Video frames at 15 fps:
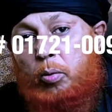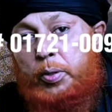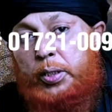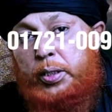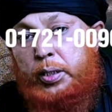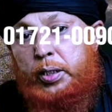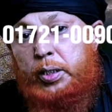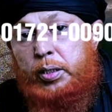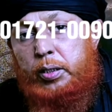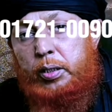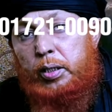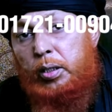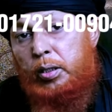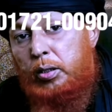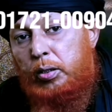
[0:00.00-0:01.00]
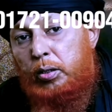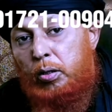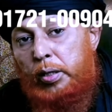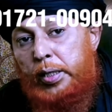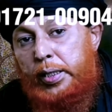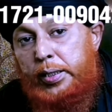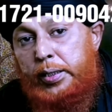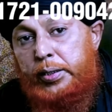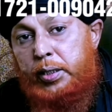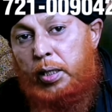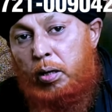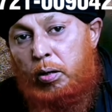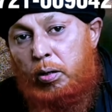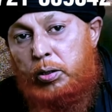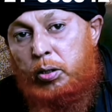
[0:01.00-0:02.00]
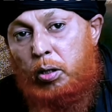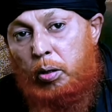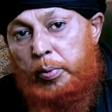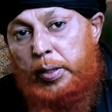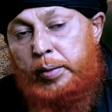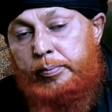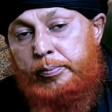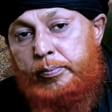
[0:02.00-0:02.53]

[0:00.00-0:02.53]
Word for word: আরবে যেদিন নয় ই হজ হবে